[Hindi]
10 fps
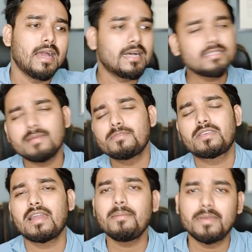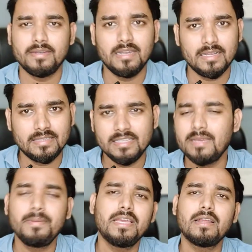अनसब्सक्राइब करने लगते हैं
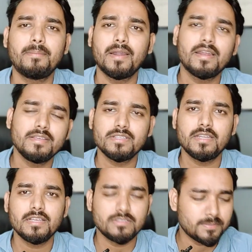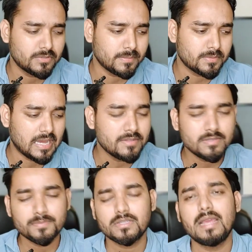ये भी एक बड़ा रीज़न है
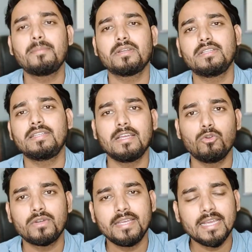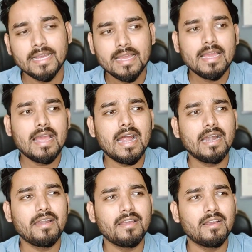अनसब्सक्राइब कर देते हैं लोग ठीक है
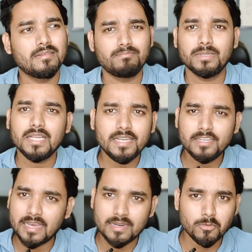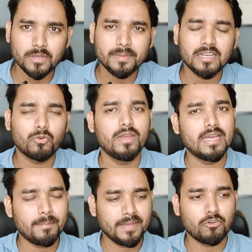एंड uh, पता नहीं डायनामो गेमिंग का कोई
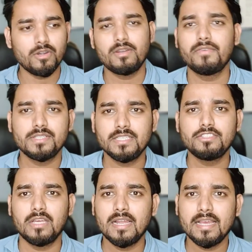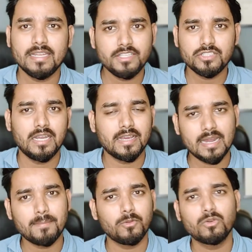यहाँ पे कॉन्ट्रोवर्सी चला है या नहीं चला
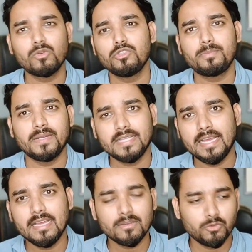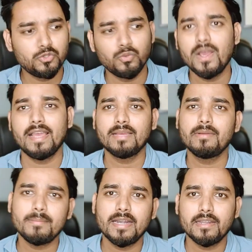अगर आप लोगों को कुछ पता है कुछ हुआ है क्या
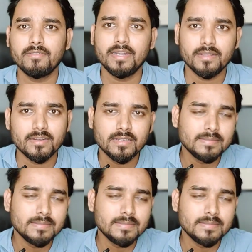भाई मैटर वैटर